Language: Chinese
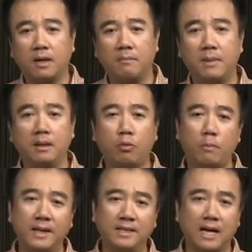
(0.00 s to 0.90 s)
跟门徒
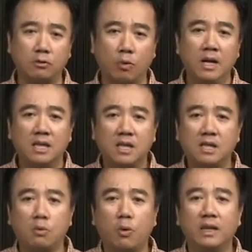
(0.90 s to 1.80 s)
们讲说：“这
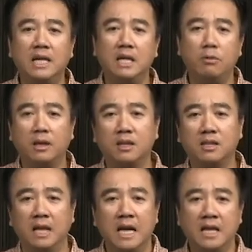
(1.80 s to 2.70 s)
是我立约的
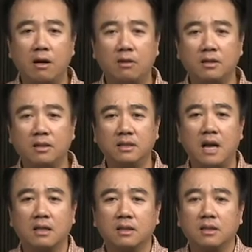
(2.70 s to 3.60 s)
血，要
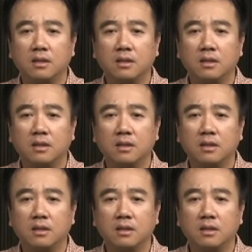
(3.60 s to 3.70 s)
让